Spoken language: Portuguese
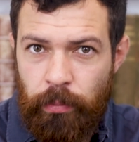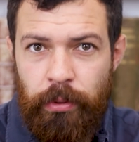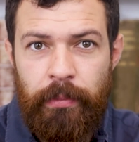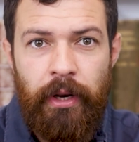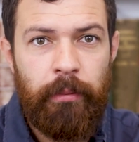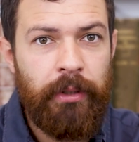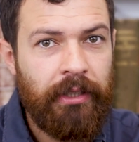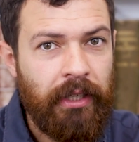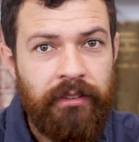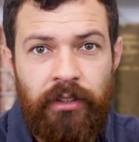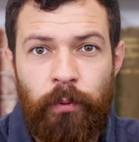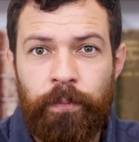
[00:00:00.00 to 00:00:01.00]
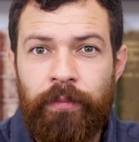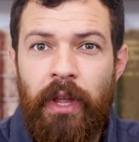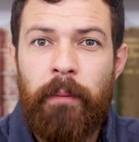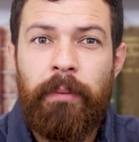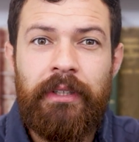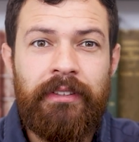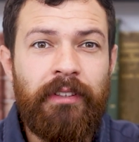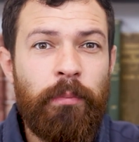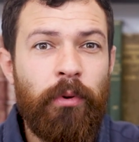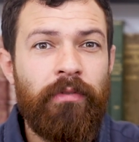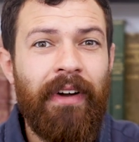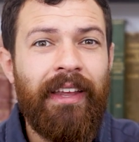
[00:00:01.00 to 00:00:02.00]
sua primeira habilitação, precisa
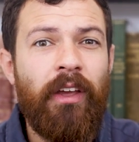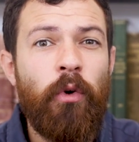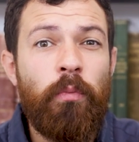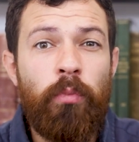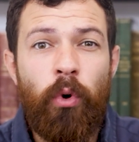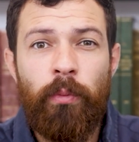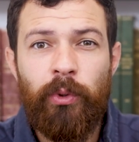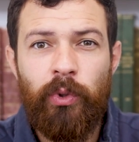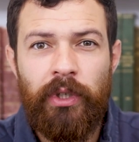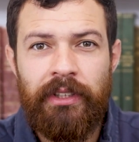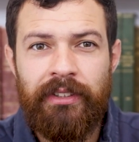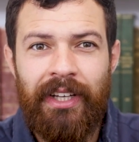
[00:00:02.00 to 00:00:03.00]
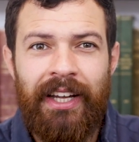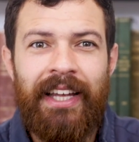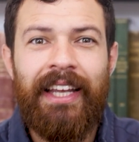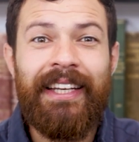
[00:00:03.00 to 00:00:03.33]
provar que é um bom motorista